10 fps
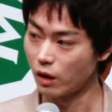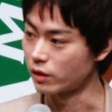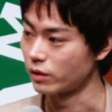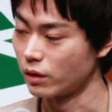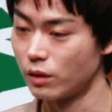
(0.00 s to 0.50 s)
は
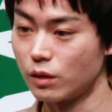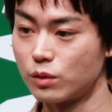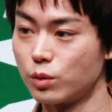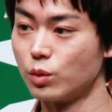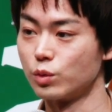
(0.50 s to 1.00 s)
い
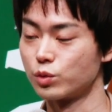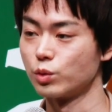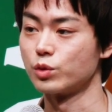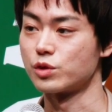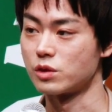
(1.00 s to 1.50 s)
えーと、
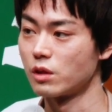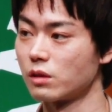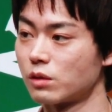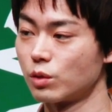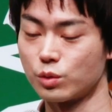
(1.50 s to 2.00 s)
そうです
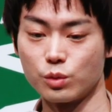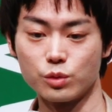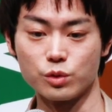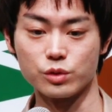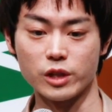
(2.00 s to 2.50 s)
ね今日
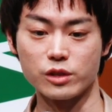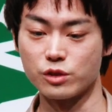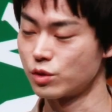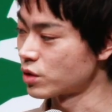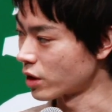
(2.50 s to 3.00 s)
本当
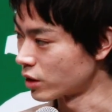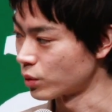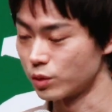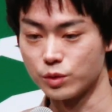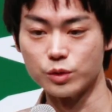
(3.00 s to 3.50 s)
30歳
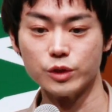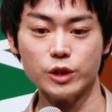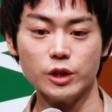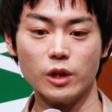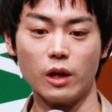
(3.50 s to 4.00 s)
という、
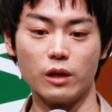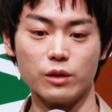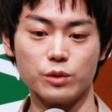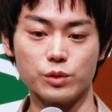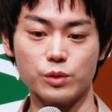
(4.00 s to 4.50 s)
あ
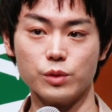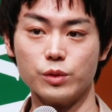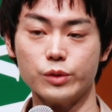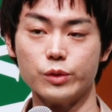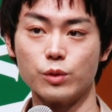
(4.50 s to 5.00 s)

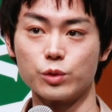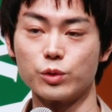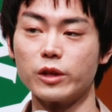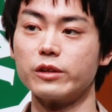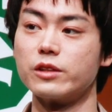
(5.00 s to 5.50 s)
のこと
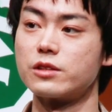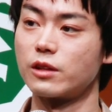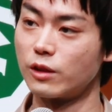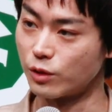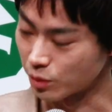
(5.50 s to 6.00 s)
なんです
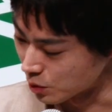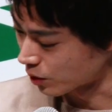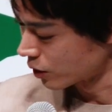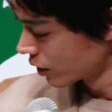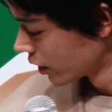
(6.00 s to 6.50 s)
けれども、